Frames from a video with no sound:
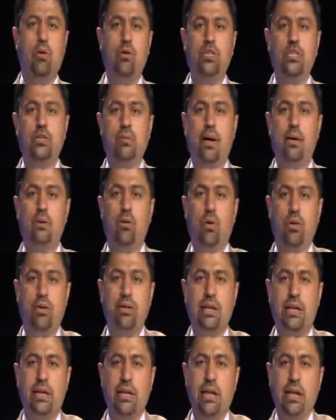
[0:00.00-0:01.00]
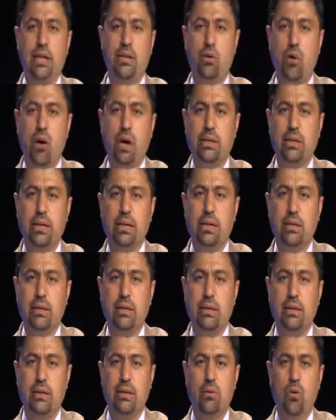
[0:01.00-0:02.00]
o zaman oradaki ilk doğanları
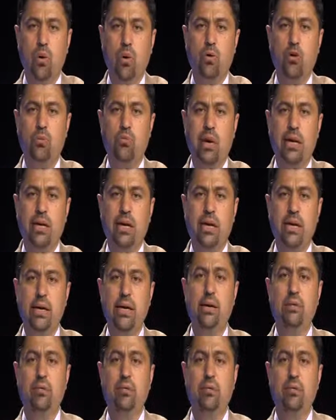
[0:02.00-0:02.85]
ölüm meleği